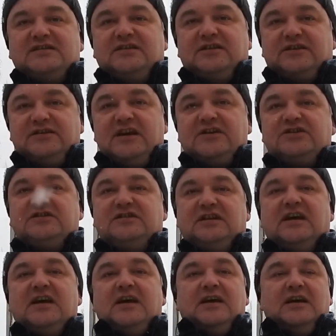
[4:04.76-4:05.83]
центр тяжести
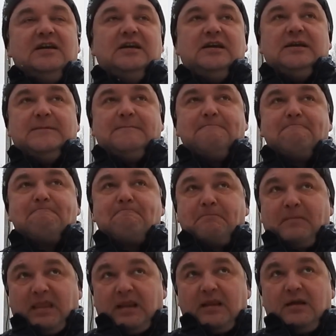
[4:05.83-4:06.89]
и
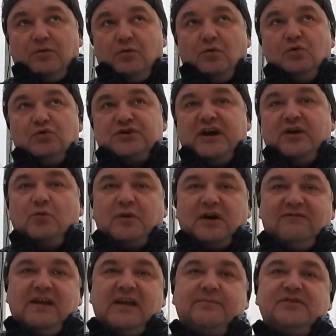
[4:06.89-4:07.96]
улучшая
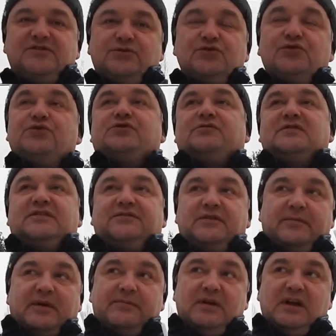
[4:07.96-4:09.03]
управляемость и устойчивость
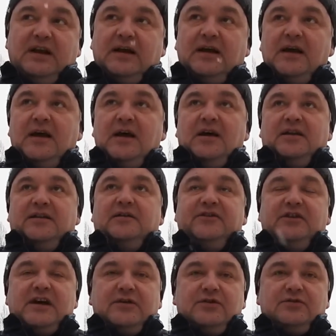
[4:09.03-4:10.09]
автомобиля. На,
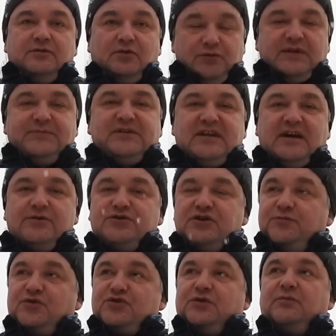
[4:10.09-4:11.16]
внедорож... ну, на
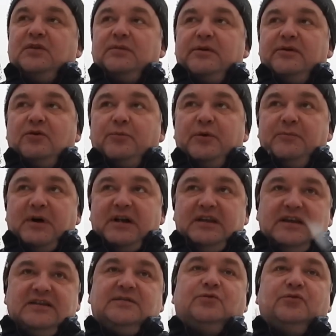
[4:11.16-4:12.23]
бездорожье можно было бы его
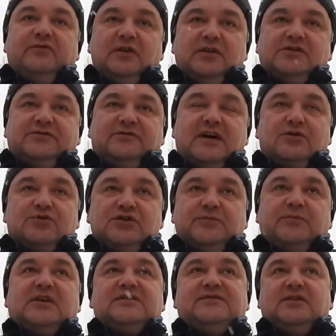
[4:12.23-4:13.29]
приподнять, увеличив
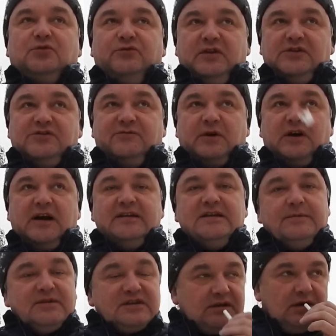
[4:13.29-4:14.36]
дорожный просвет, увеличив
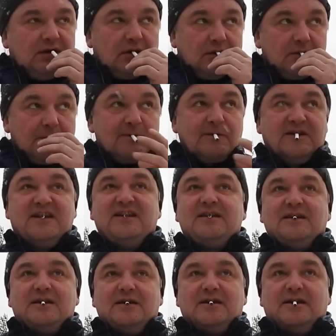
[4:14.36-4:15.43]
проходимость.
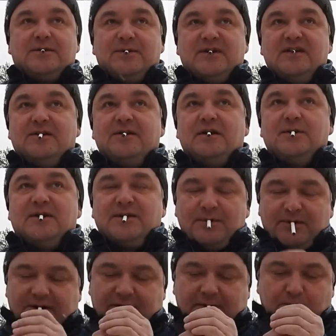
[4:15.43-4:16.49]
Здесь этого сделать
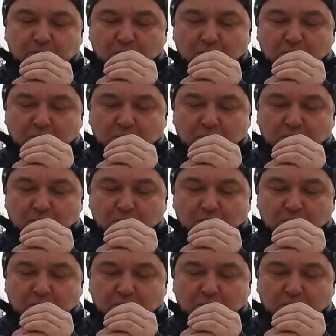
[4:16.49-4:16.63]
невозможно.